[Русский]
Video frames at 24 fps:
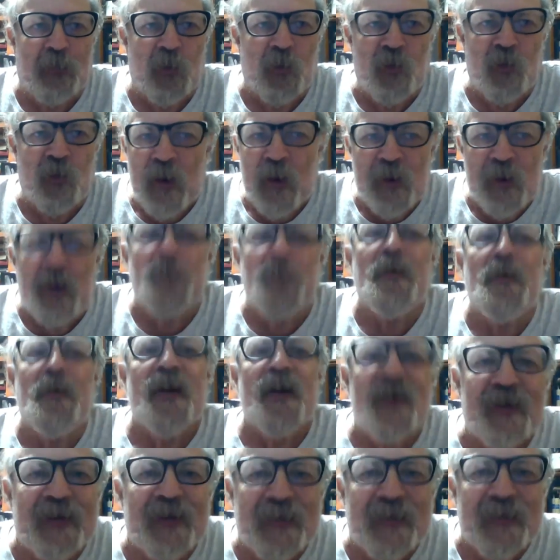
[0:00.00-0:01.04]
ему, тебе
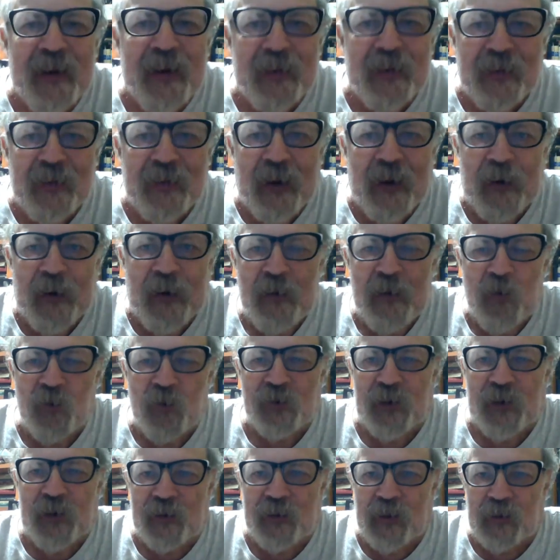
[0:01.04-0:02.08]
не стыдно? Да, он
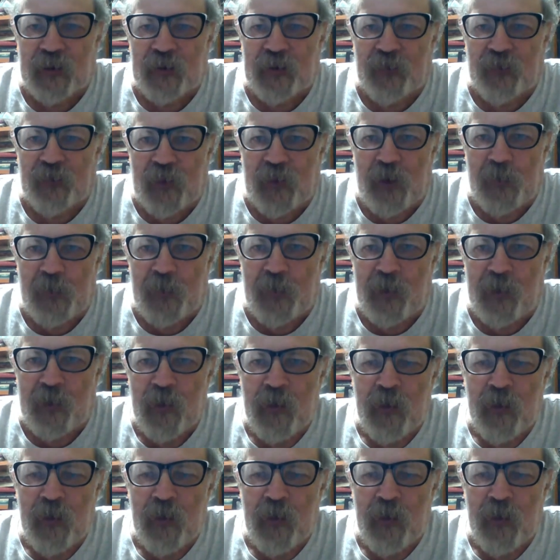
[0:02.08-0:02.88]
да. сказал на автомобиле.